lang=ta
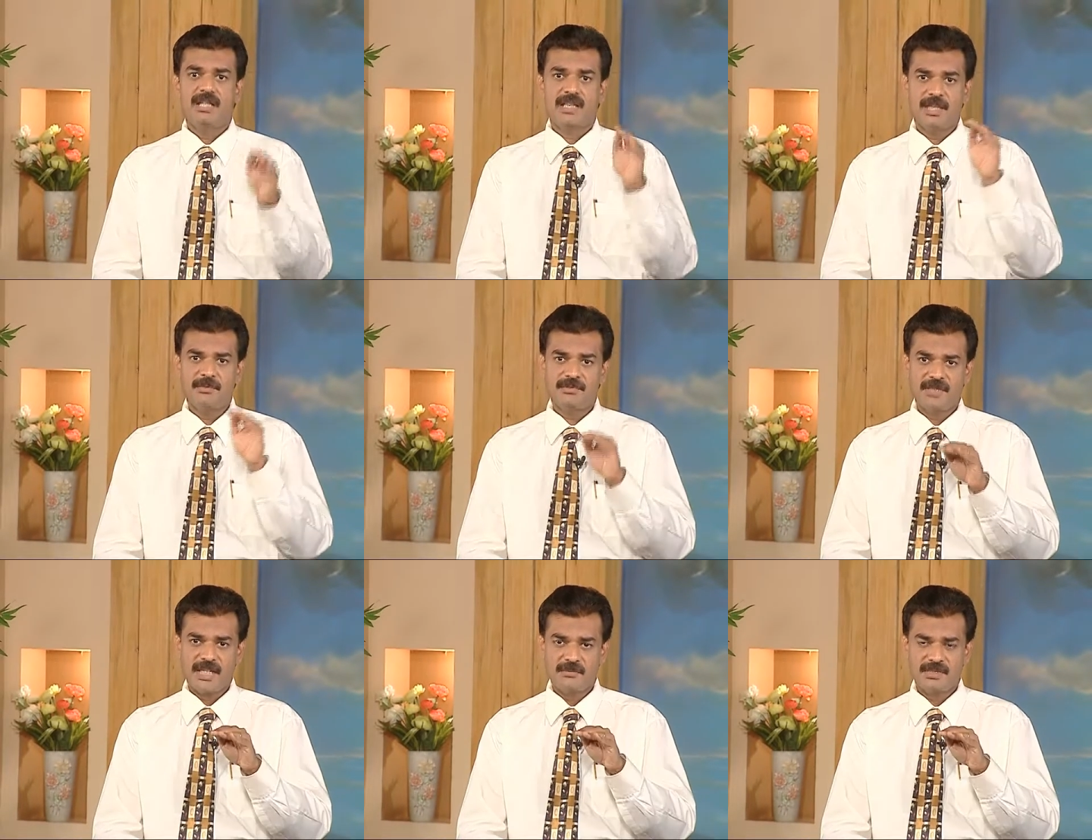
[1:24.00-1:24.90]
டைப் டூ
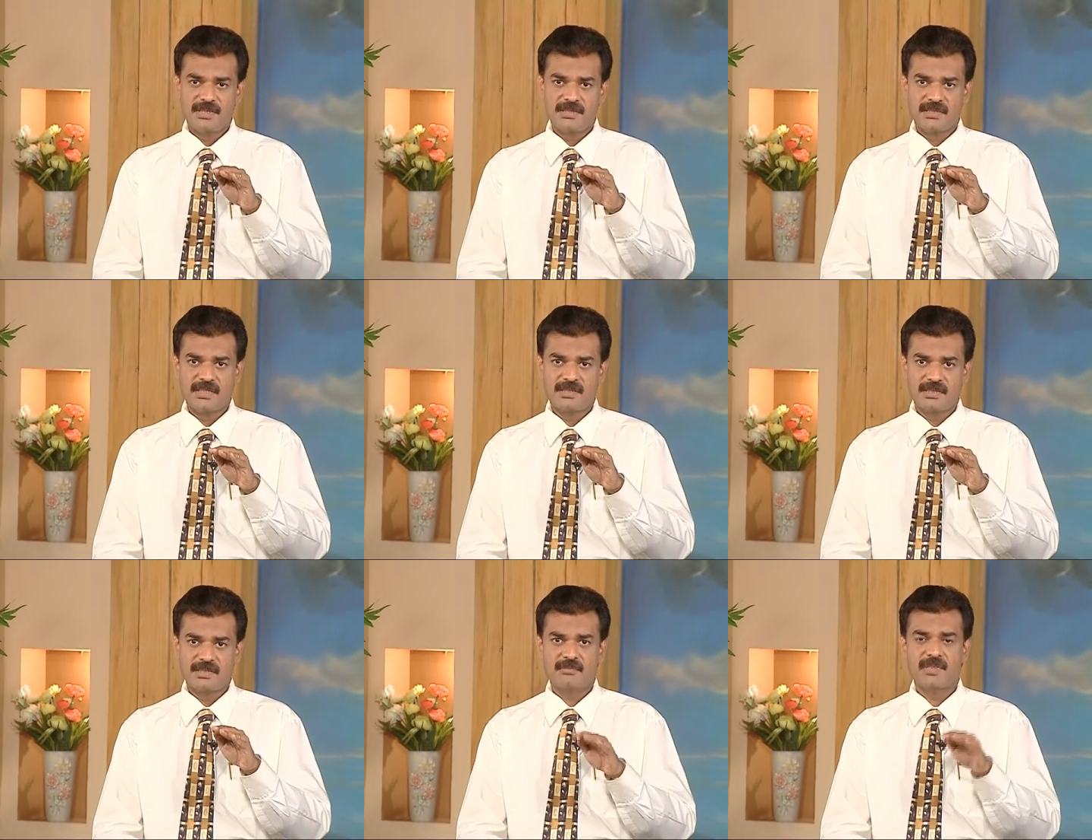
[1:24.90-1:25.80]
டயபெட்டிஸ்னு
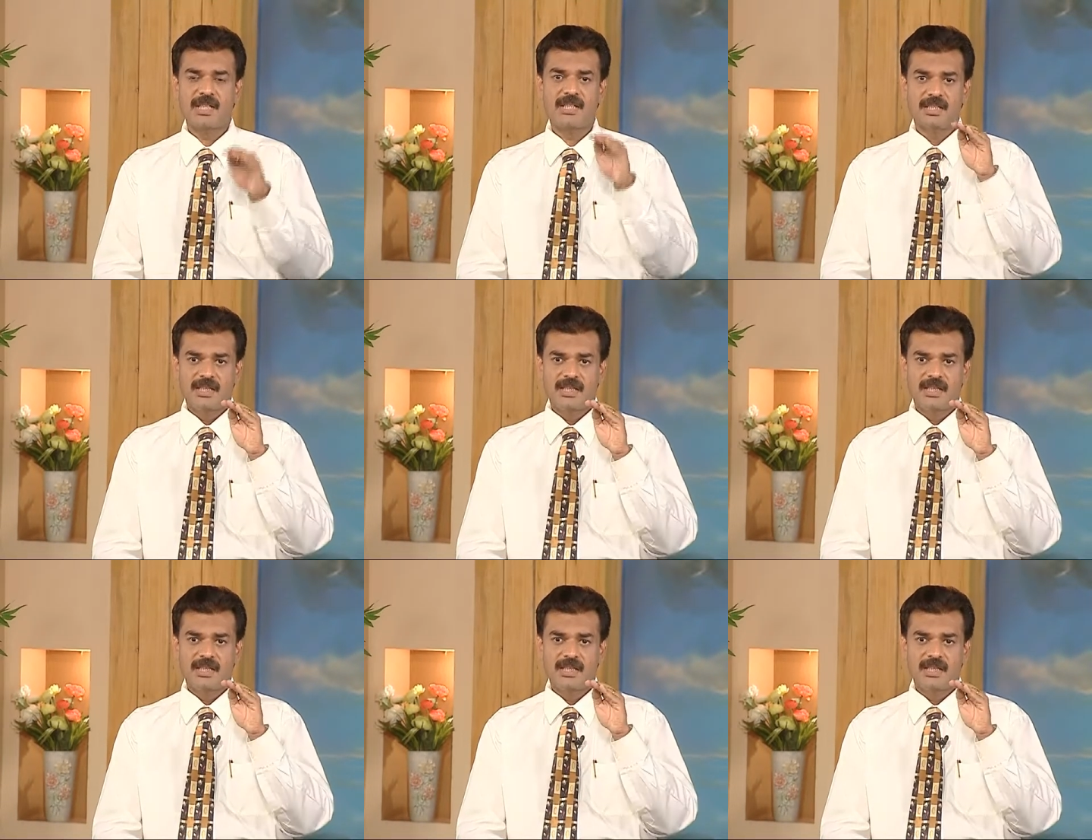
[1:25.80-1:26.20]
எடுத்துக்கிட்டோம்னா